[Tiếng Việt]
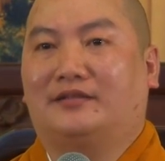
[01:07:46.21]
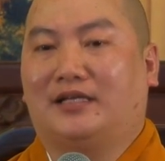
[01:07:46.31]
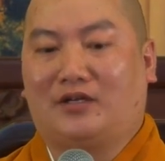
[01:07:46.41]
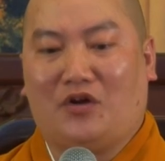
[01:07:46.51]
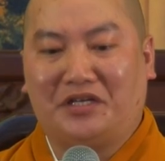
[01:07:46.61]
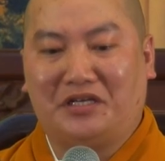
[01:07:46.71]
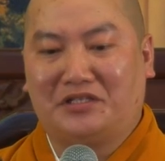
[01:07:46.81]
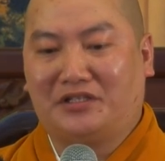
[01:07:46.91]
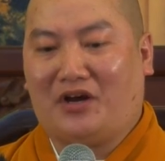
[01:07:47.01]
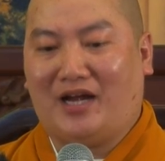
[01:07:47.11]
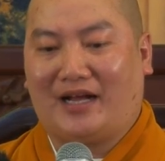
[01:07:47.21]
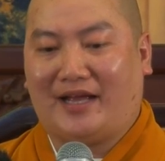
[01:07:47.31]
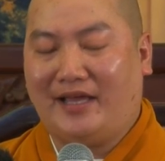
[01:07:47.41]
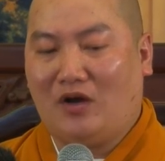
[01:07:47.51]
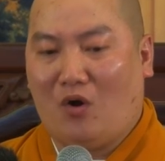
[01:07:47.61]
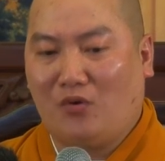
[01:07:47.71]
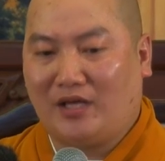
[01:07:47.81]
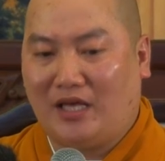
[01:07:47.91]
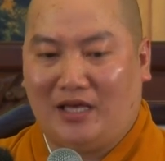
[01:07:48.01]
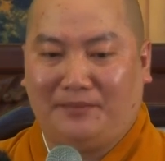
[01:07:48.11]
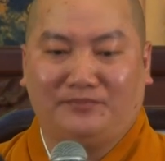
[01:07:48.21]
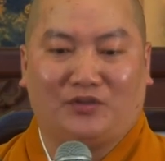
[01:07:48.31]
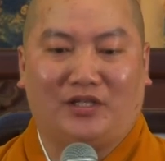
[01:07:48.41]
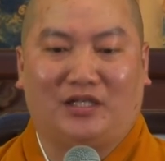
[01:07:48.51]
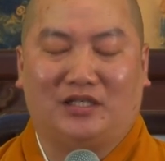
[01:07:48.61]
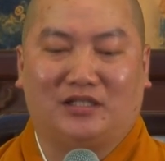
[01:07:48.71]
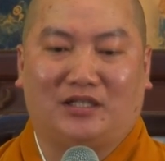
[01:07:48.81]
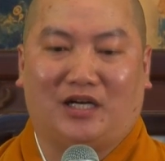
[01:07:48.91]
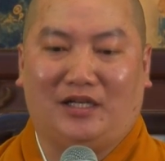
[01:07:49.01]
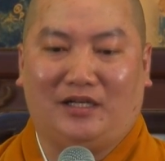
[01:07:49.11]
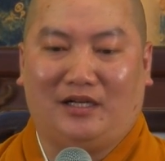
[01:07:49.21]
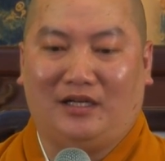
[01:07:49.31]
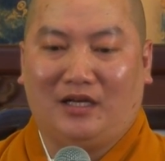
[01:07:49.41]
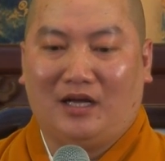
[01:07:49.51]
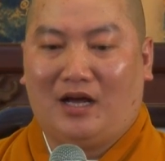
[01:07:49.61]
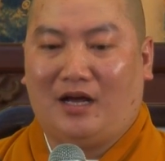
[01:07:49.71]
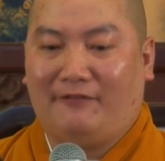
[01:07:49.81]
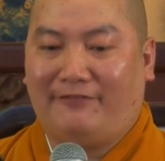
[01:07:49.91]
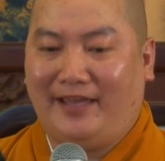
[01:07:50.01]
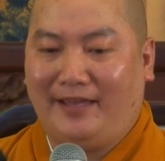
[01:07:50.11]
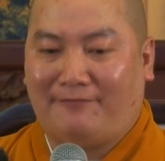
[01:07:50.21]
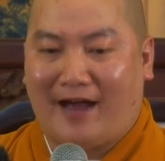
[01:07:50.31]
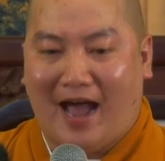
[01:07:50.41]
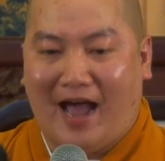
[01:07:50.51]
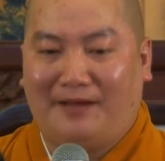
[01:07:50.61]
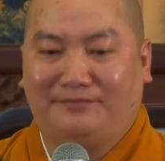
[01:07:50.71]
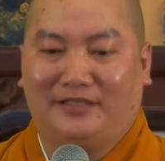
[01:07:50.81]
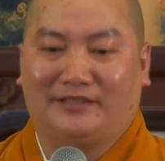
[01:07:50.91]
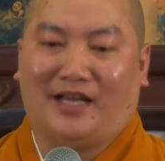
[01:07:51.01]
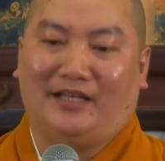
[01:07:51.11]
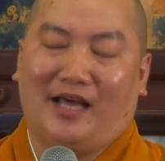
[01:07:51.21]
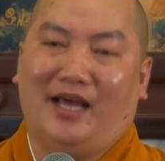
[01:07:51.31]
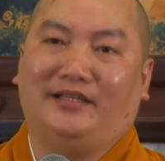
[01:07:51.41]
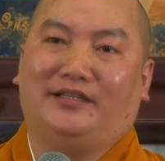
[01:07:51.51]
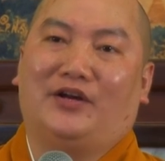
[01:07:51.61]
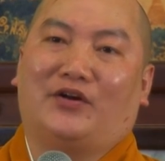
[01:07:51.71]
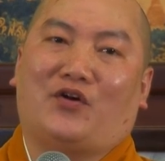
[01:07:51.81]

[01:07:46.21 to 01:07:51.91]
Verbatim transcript: Thì có những người nói là gây ô nhiễm, có những người nói à, phí phạm thế thế.